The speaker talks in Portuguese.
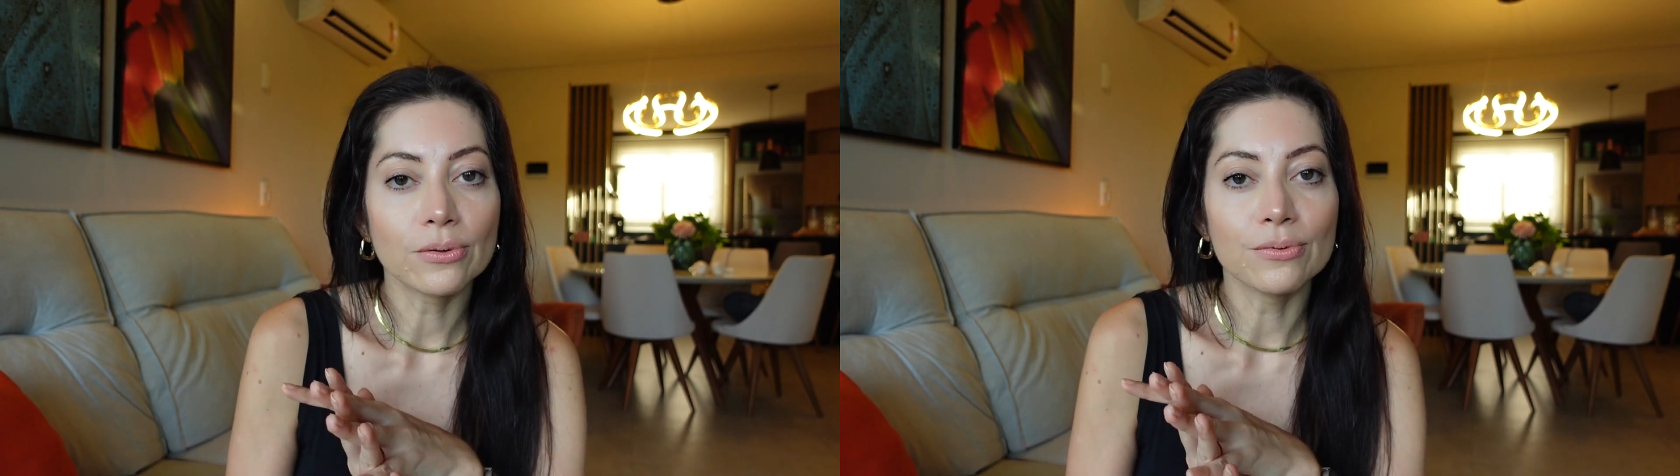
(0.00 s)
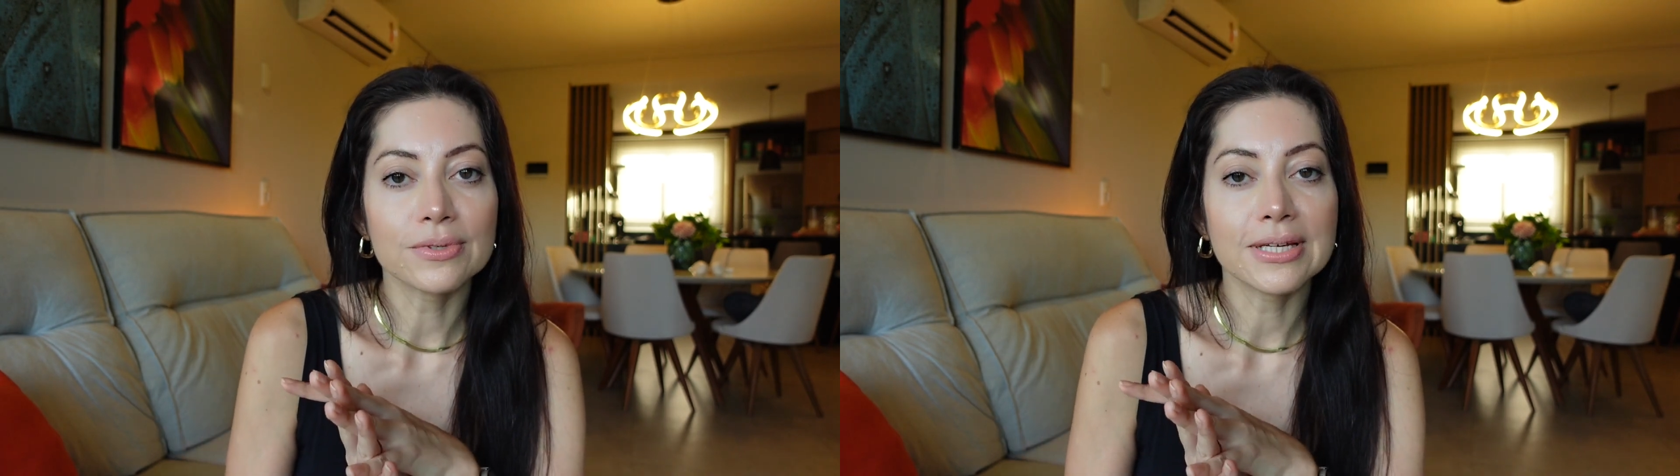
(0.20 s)

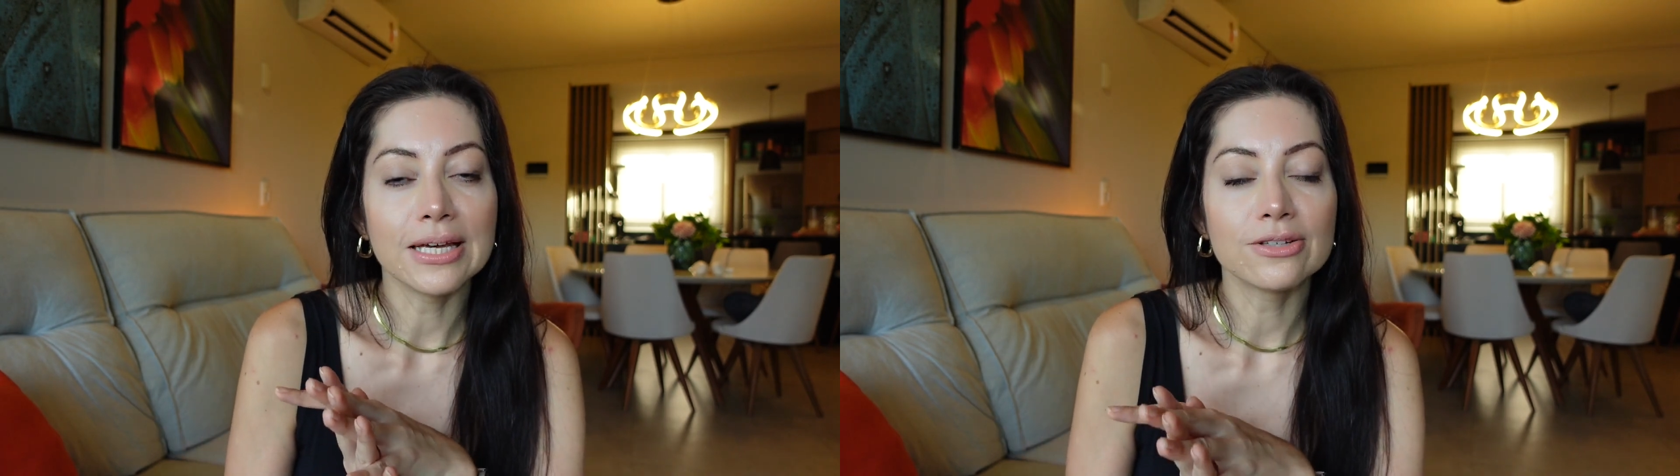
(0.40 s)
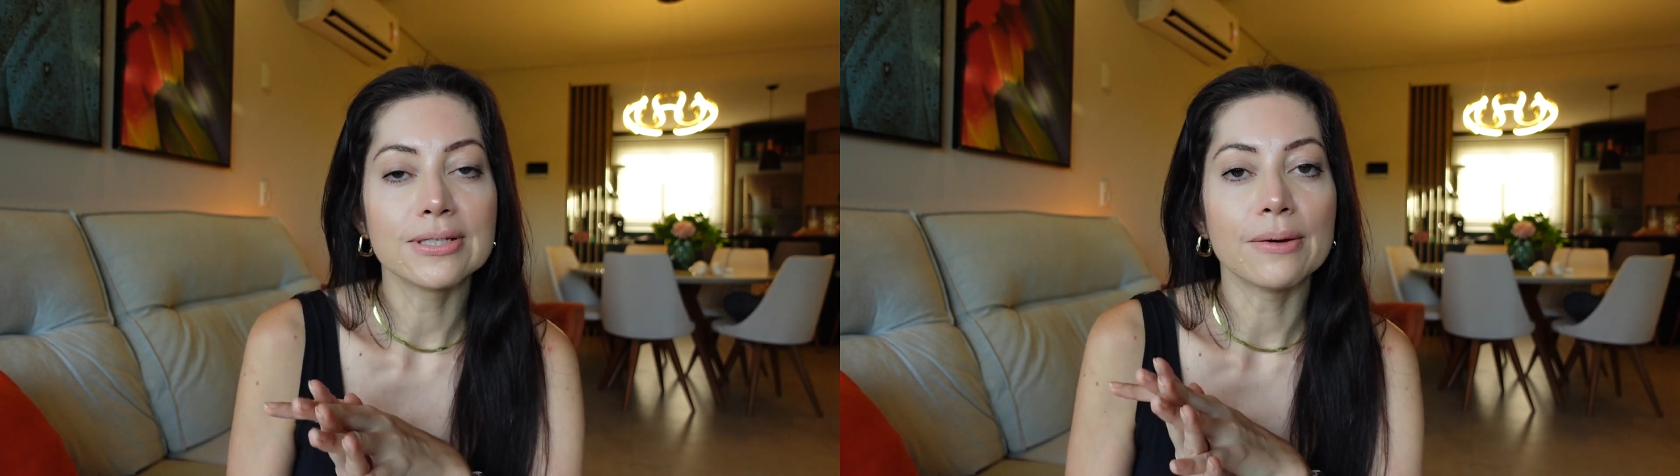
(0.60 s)
com os
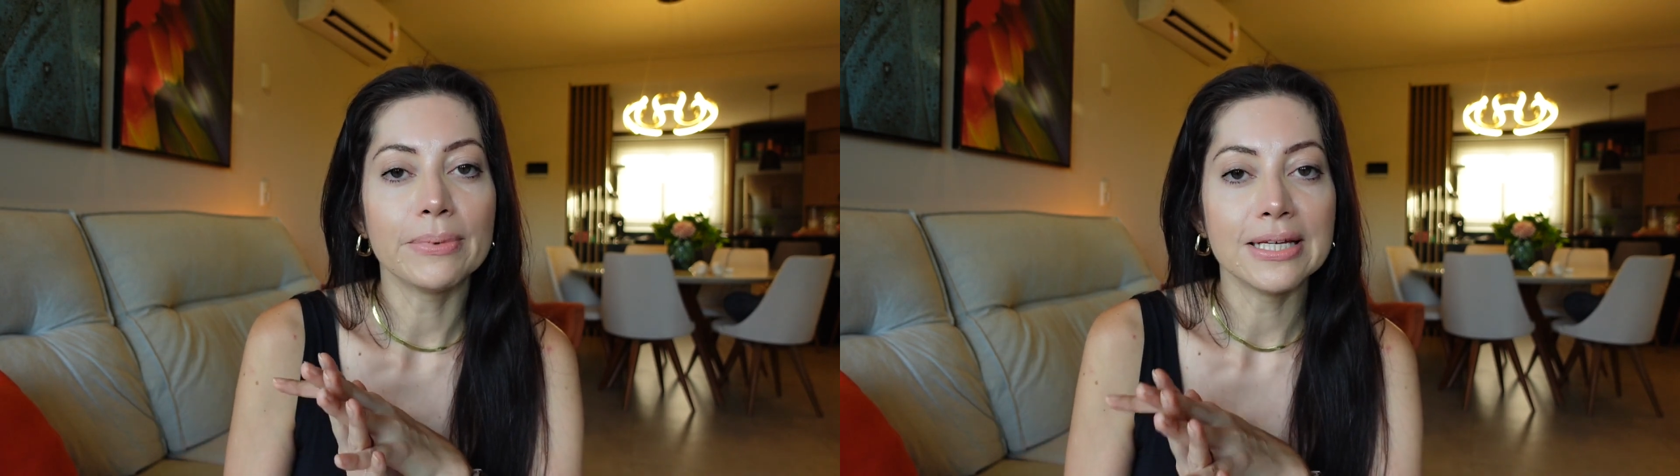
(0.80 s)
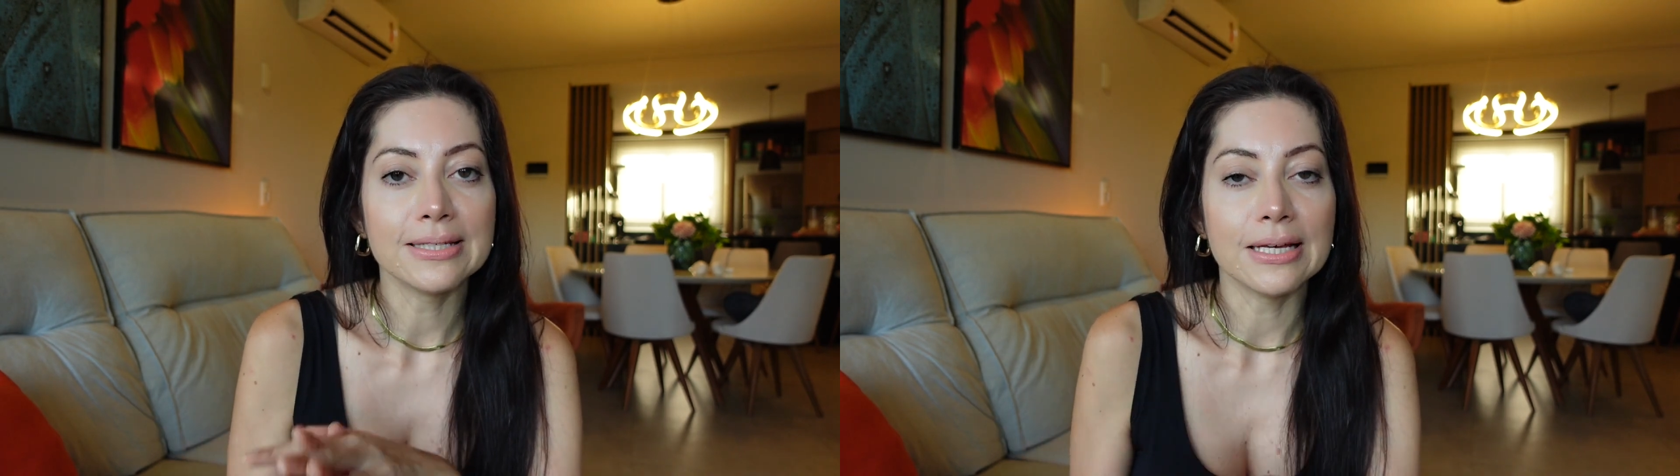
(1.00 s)
kits da
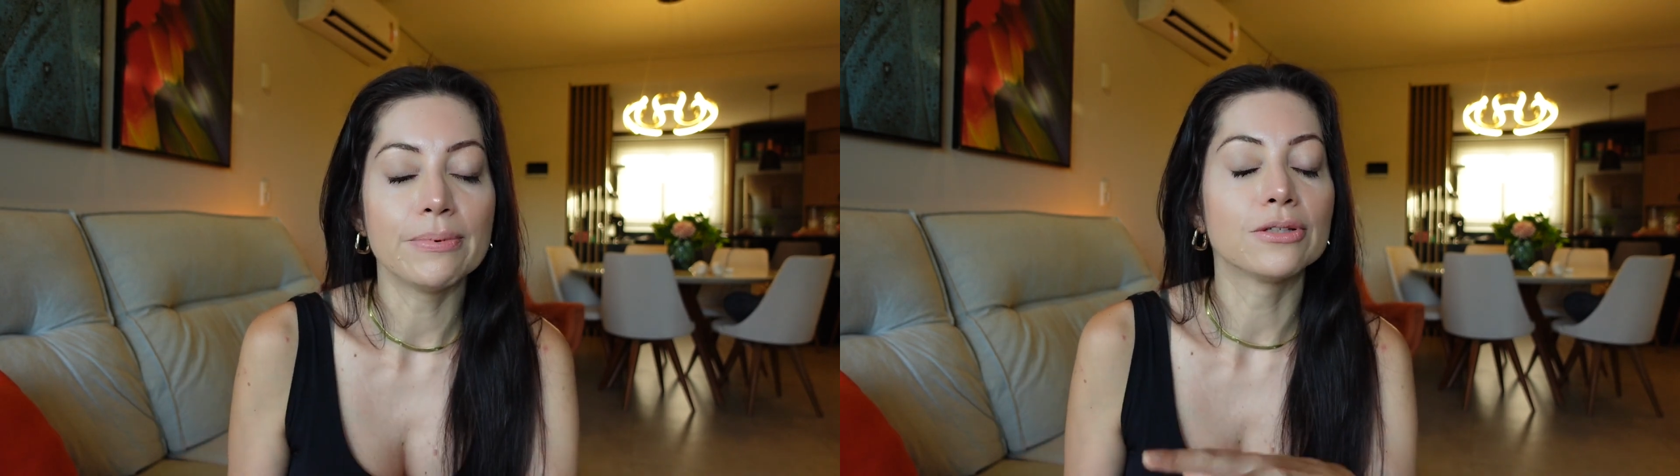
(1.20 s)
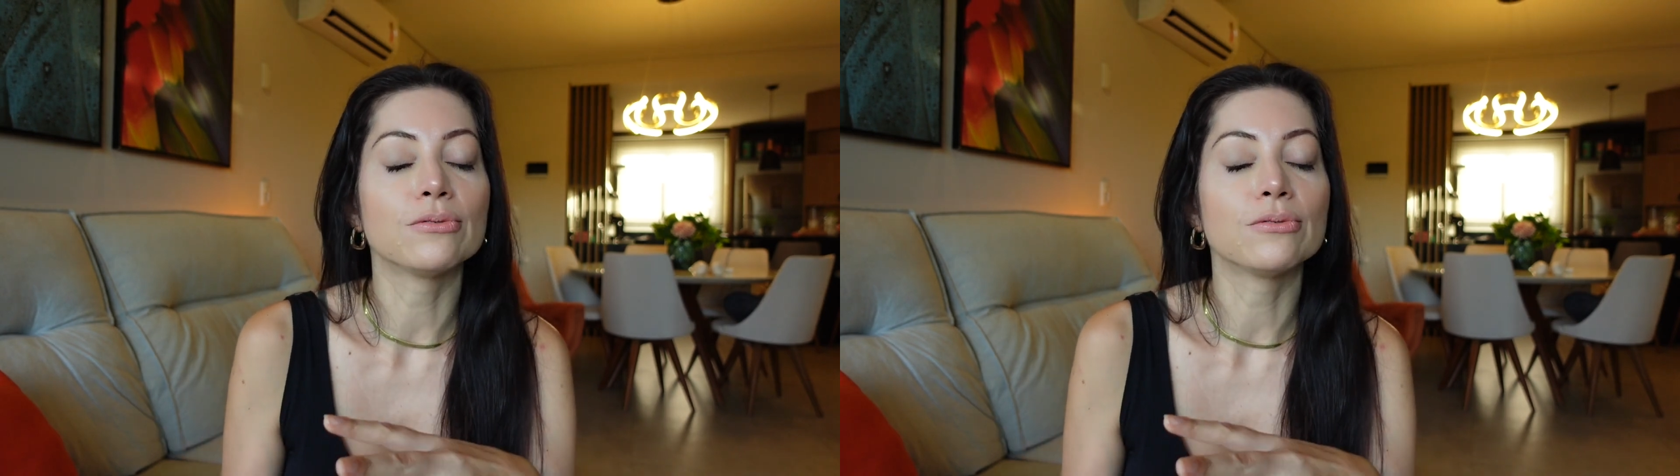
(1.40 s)
Princípia,